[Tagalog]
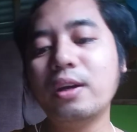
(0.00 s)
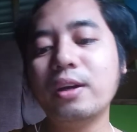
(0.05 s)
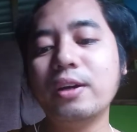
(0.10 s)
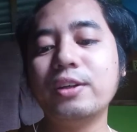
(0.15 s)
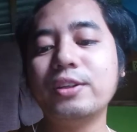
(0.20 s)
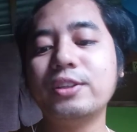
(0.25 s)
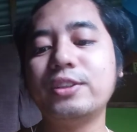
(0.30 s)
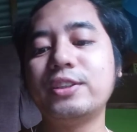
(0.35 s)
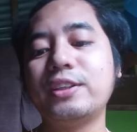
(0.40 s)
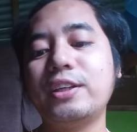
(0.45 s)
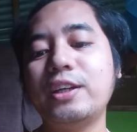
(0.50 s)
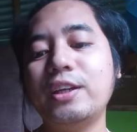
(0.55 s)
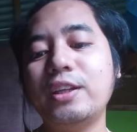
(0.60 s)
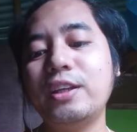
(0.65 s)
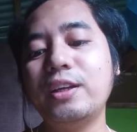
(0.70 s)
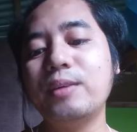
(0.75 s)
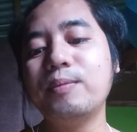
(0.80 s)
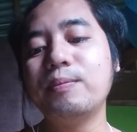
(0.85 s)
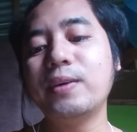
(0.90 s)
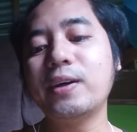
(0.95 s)

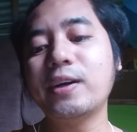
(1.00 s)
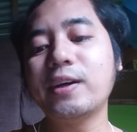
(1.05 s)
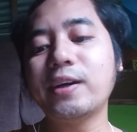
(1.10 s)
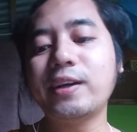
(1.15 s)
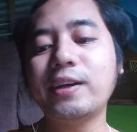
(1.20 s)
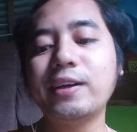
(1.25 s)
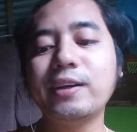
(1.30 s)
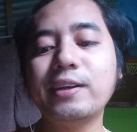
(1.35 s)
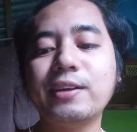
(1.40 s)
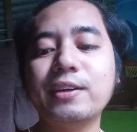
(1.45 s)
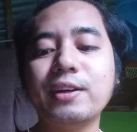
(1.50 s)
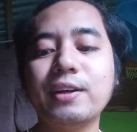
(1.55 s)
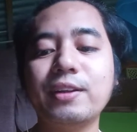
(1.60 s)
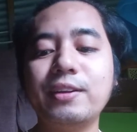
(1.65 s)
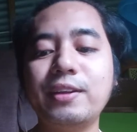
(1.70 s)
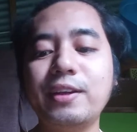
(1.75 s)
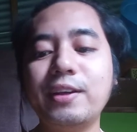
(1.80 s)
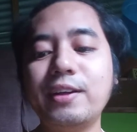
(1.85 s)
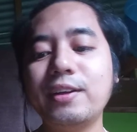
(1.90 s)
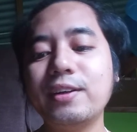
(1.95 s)
Skiddy Maring
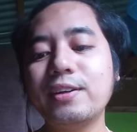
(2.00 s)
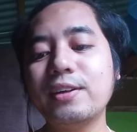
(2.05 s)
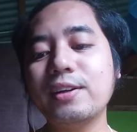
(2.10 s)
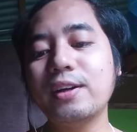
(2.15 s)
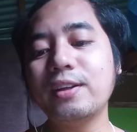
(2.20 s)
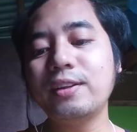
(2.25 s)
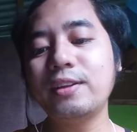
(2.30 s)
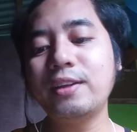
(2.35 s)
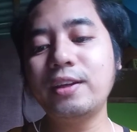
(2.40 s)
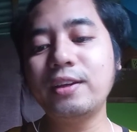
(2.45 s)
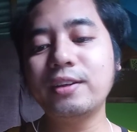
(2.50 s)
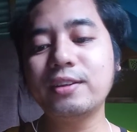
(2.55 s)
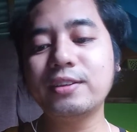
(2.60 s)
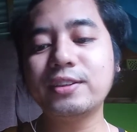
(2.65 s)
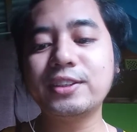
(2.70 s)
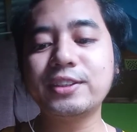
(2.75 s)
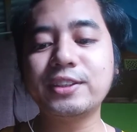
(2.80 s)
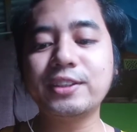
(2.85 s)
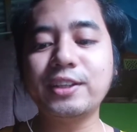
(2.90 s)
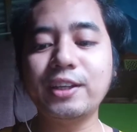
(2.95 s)
Kading Kading.
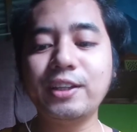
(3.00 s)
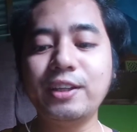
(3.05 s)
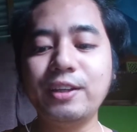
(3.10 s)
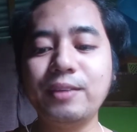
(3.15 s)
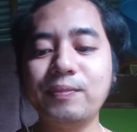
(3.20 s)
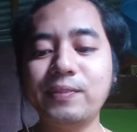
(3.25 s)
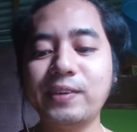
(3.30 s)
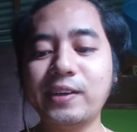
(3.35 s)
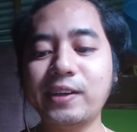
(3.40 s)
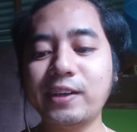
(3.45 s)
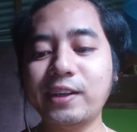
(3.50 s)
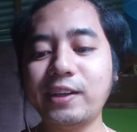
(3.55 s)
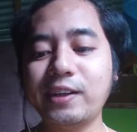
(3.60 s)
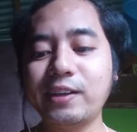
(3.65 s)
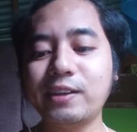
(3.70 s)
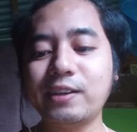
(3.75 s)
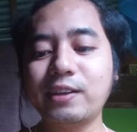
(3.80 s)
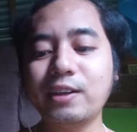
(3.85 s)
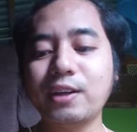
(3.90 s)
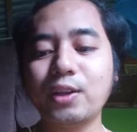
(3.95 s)
Skiddy
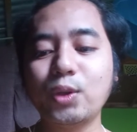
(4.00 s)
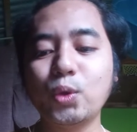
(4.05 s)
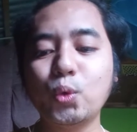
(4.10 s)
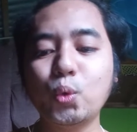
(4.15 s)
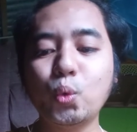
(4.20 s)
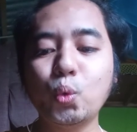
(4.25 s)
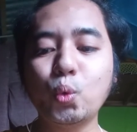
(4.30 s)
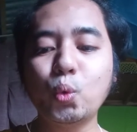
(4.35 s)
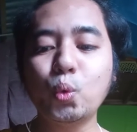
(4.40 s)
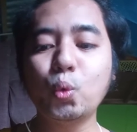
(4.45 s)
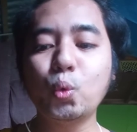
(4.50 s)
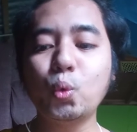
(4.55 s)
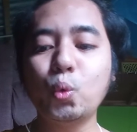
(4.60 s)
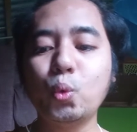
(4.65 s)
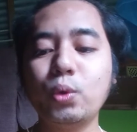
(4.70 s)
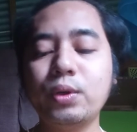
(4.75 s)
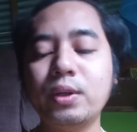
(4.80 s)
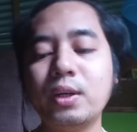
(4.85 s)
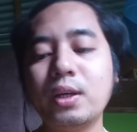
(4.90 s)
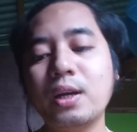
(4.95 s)
Maring Kadu.